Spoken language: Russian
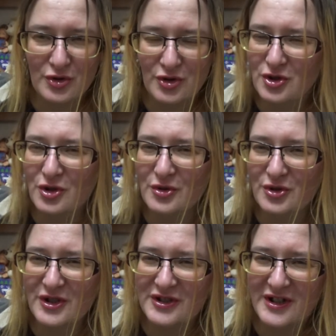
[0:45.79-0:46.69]
что
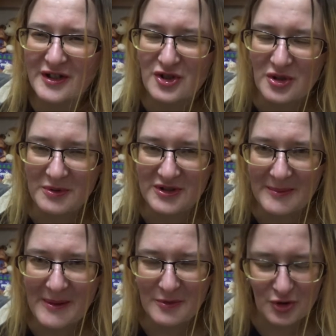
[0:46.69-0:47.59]
нужно сделать, чтобы
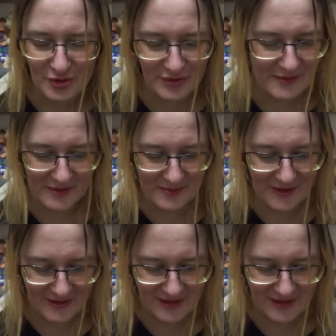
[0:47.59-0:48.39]
самому что-то выбрать.